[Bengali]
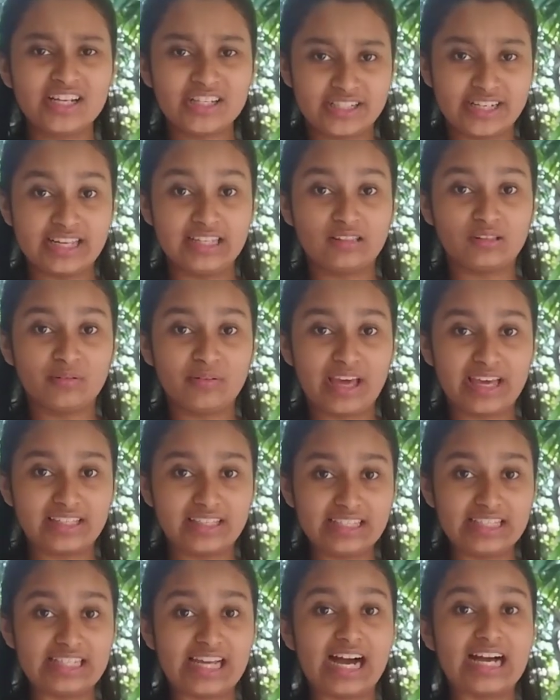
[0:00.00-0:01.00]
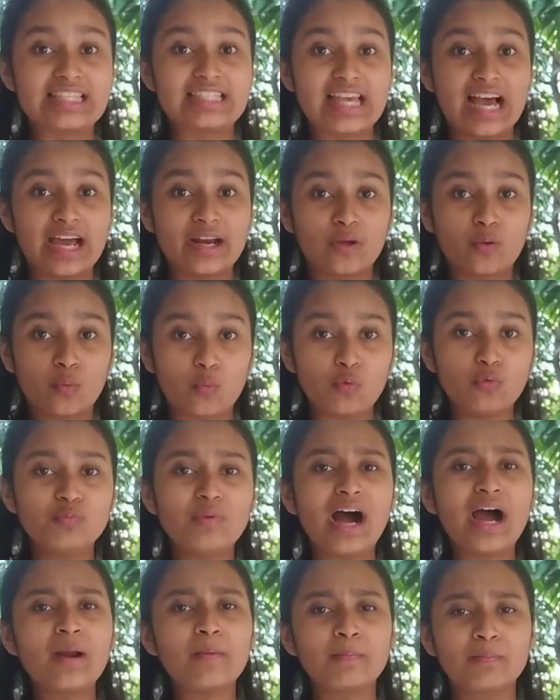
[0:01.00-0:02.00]
সেই তো একই রাজার
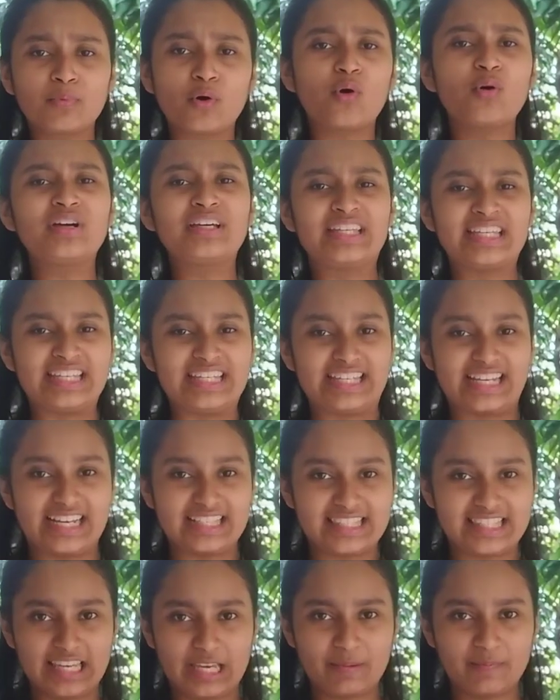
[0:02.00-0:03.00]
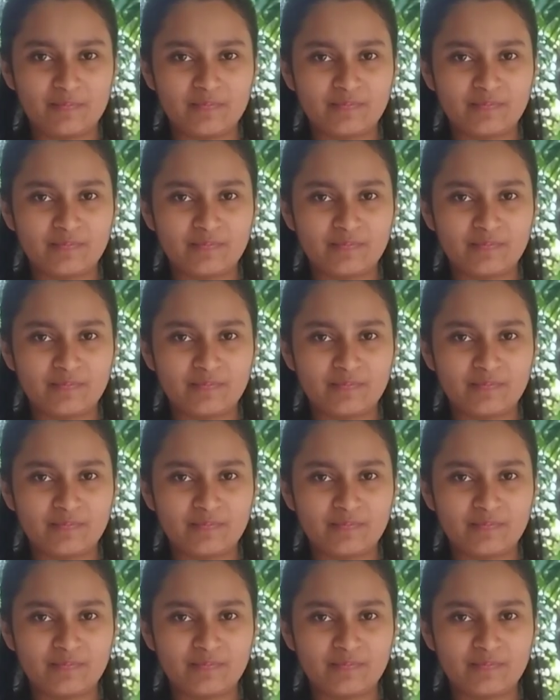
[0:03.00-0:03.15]
কুমার পক্ষীর আছে